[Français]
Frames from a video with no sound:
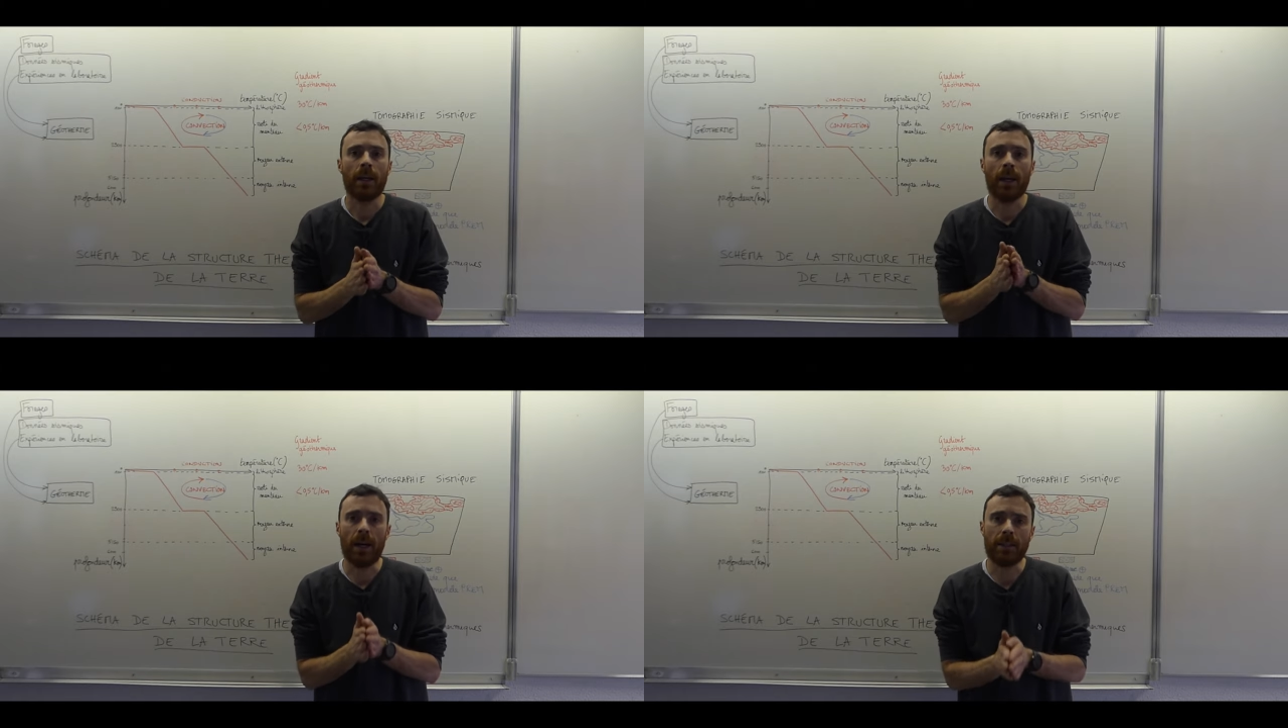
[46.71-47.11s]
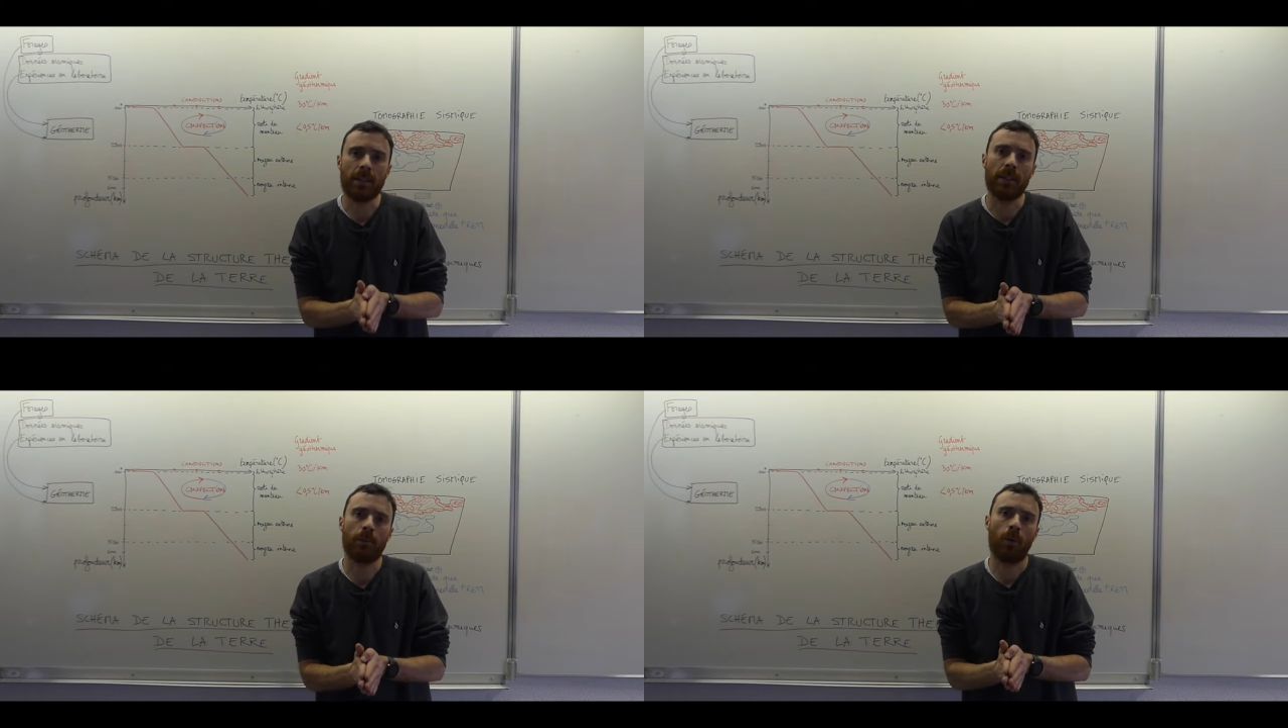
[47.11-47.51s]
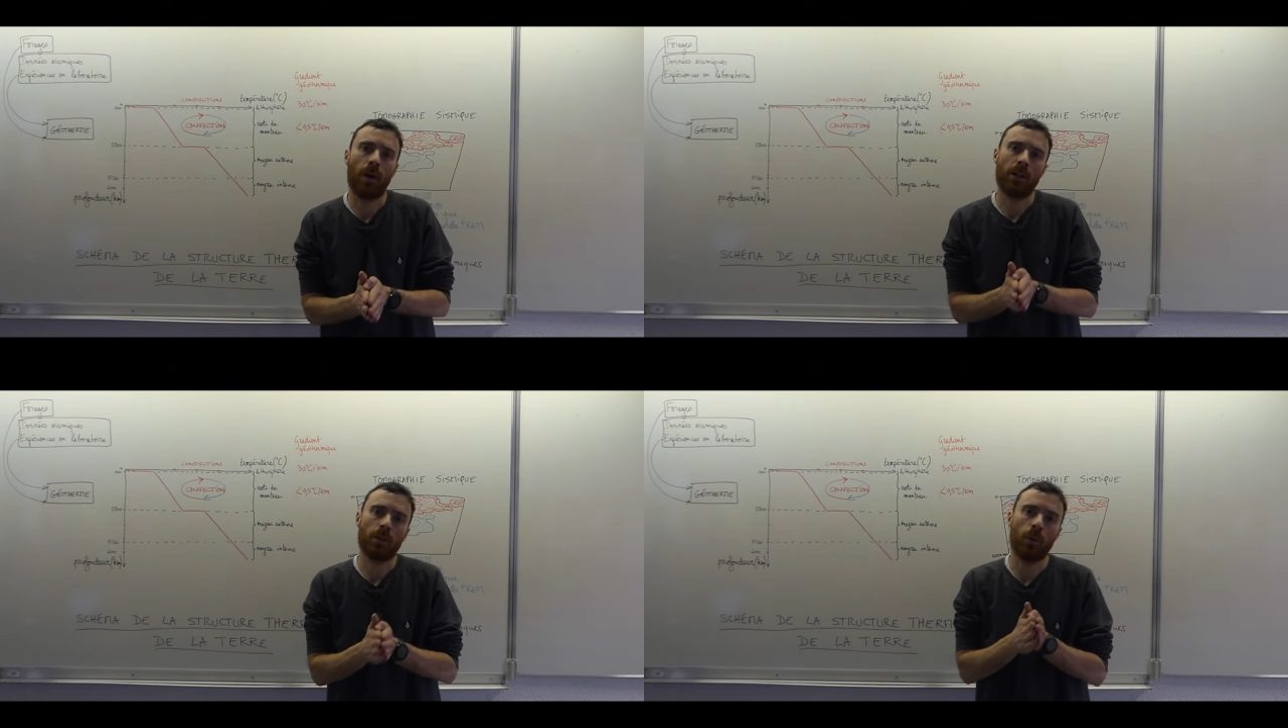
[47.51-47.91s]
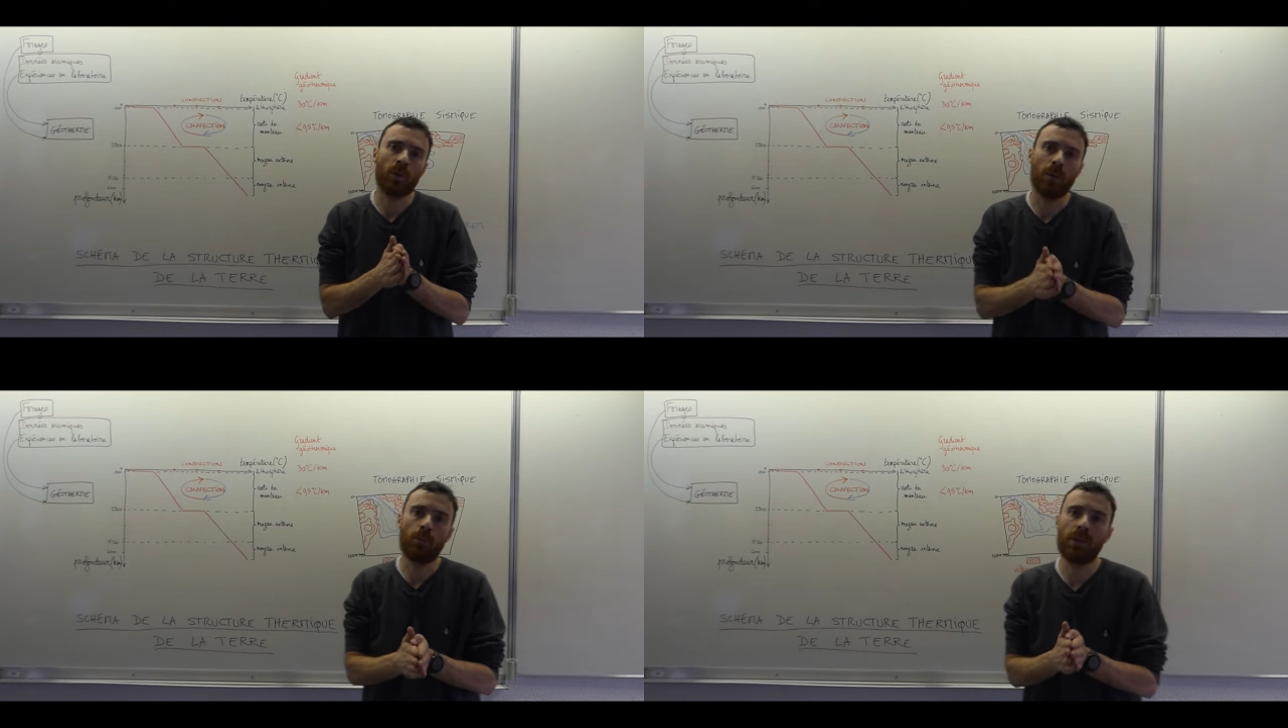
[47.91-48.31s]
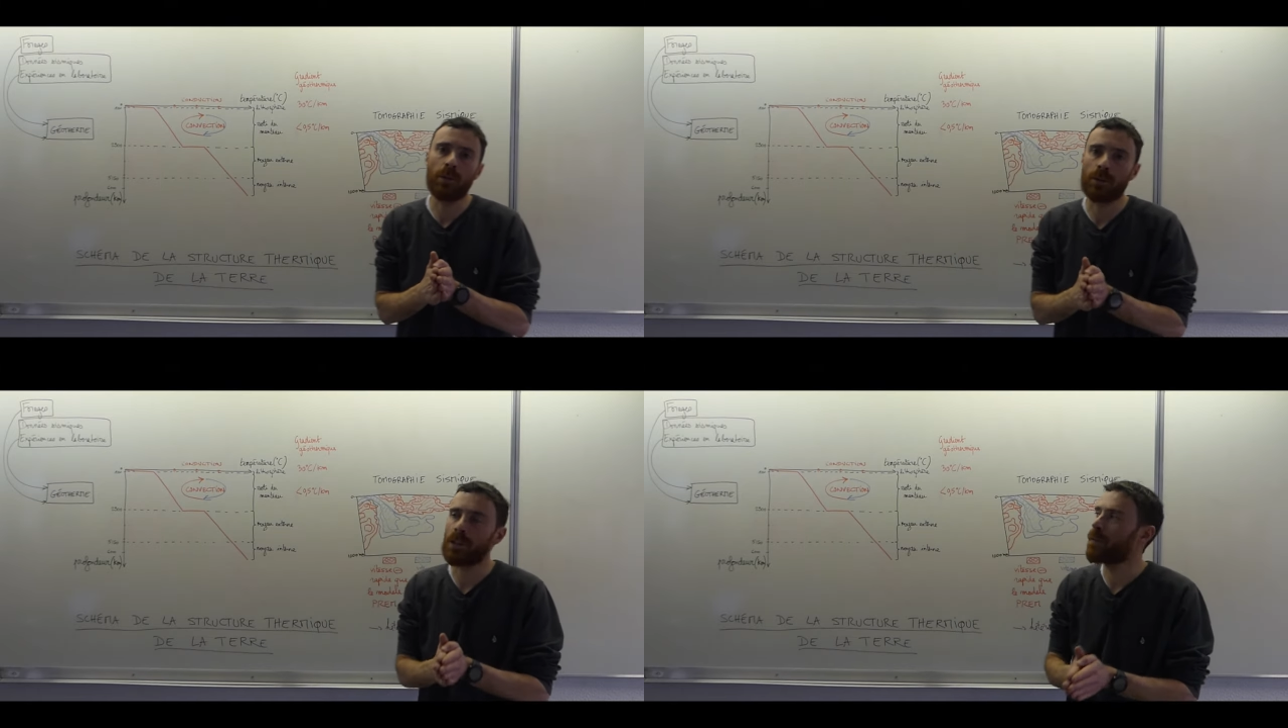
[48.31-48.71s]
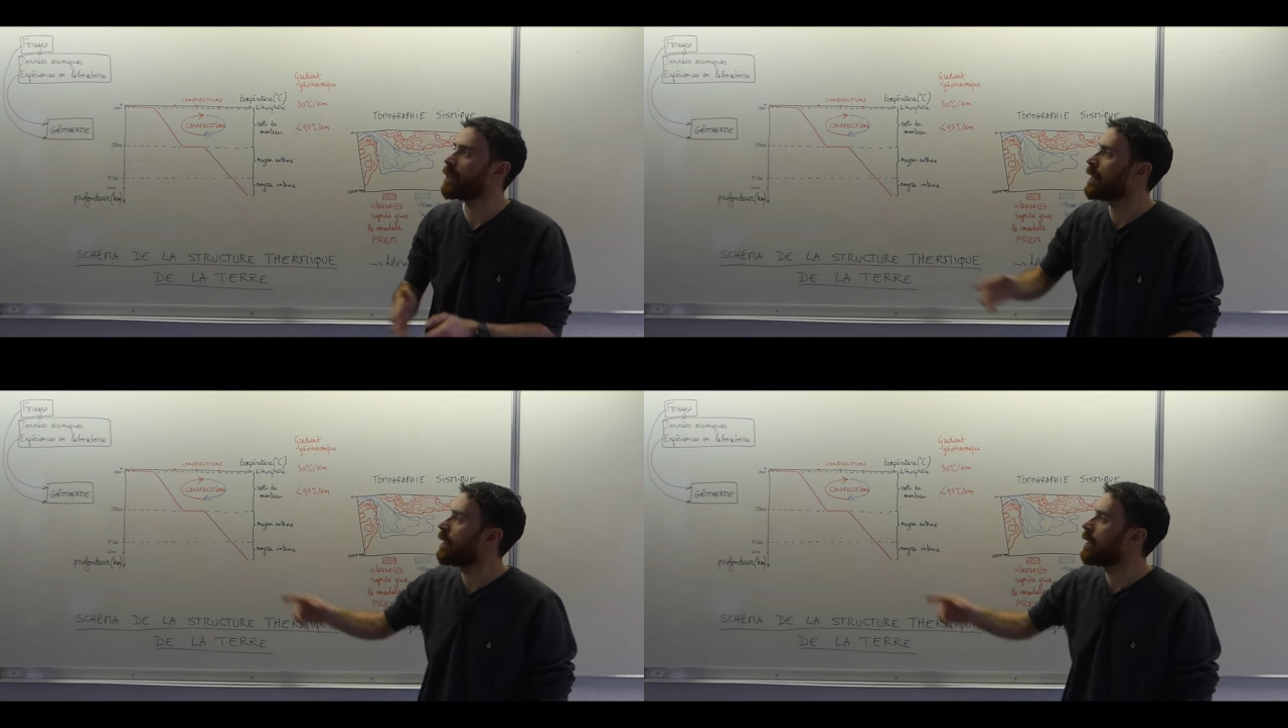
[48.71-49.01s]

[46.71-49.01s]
Grâce à ces forages, on a pu identifier